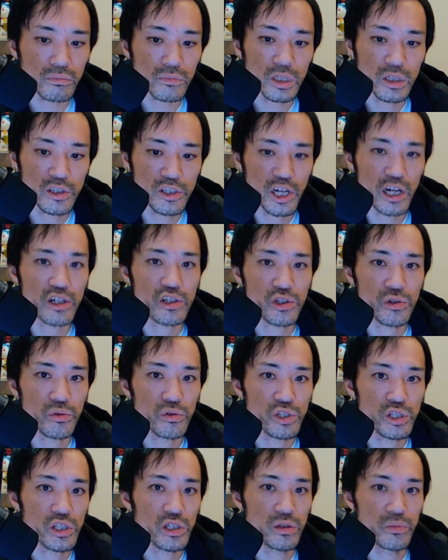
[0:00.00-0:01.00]
弱
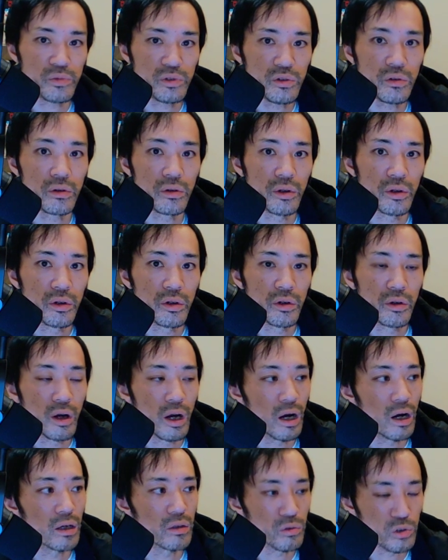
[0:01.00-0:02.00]
小チームを
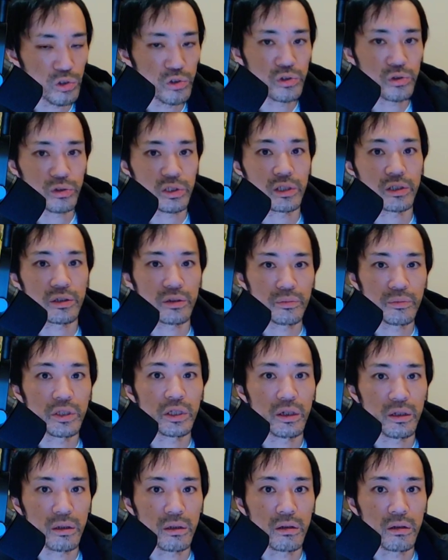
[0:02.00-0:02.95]
あの優勝させるみたい